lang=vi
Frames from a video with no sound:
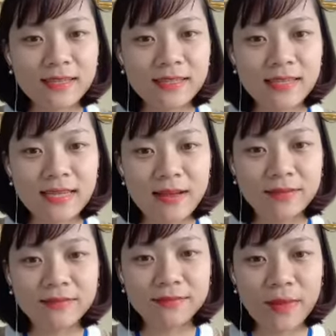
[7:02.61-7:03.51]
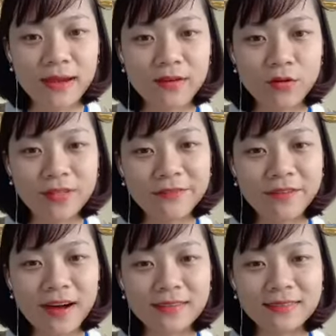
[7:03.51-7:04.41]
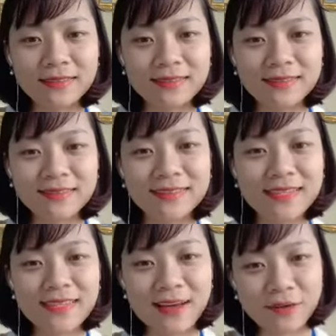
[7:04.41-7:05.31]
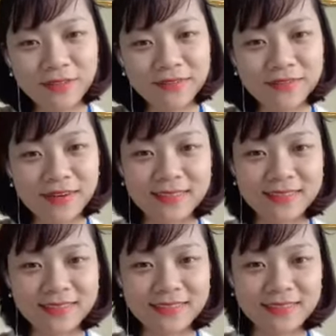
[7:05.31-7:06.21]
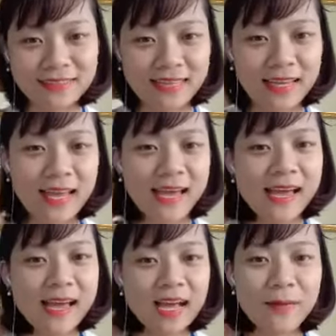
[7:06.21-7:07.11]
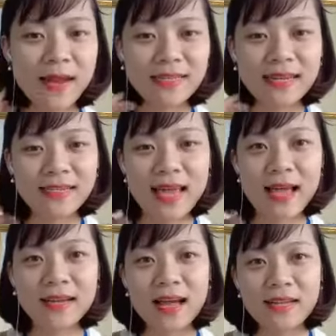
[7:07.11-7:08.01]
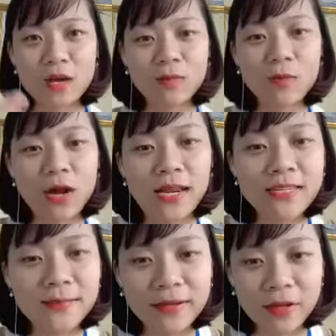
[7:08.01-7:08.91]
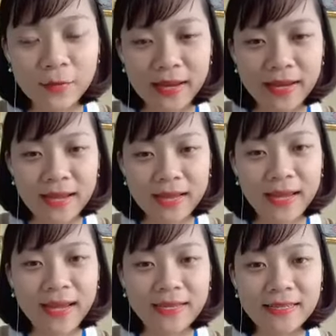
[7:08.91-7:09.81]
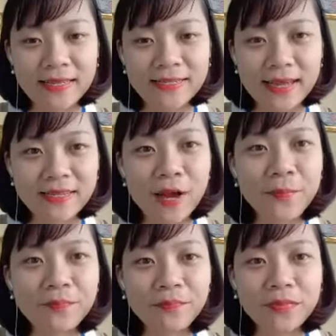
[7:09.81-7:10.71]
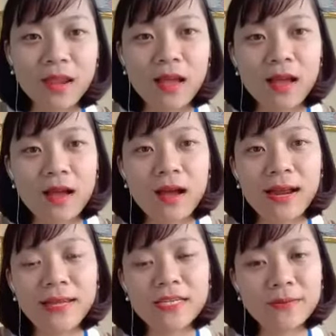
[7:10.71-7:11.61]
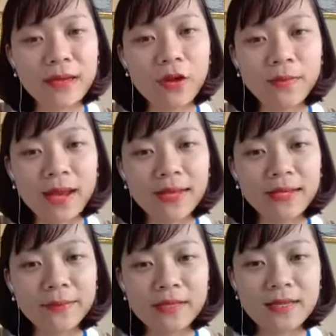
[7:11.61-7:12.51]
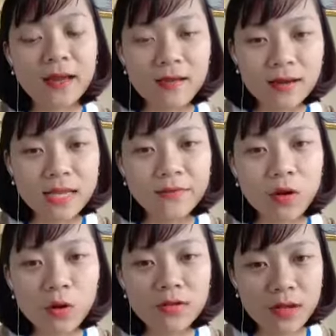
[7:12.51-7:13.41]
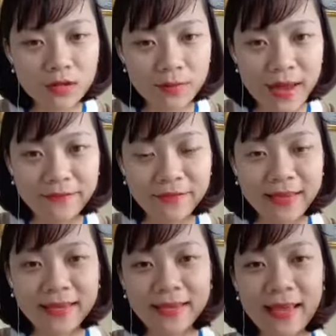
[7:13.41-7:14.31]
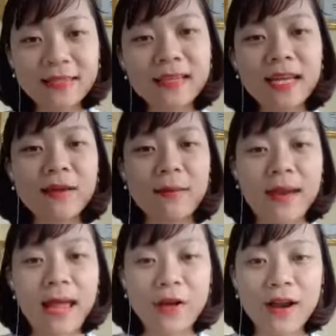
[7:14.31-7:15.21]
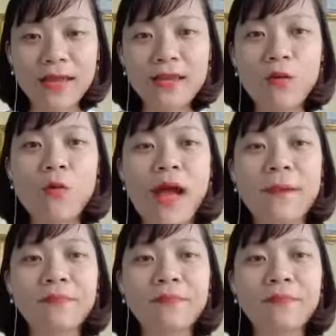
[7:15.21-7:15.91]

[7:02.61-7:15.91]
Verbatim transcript: Xin chào bạn Đỗ Thị Phượng. Xin chào Đỗ Thị Phượng. Các bạn đã sẵn sàng trong cái buổi livestream ngày hôm nay để nghe Hải Ninh chia sẻ chưa? Livestream ngày hôm nay thì mình sẽ hướng dẫn và hỗ trợ cho các bạn về cái cách thức để các bạn bán hàng online hiệu quả.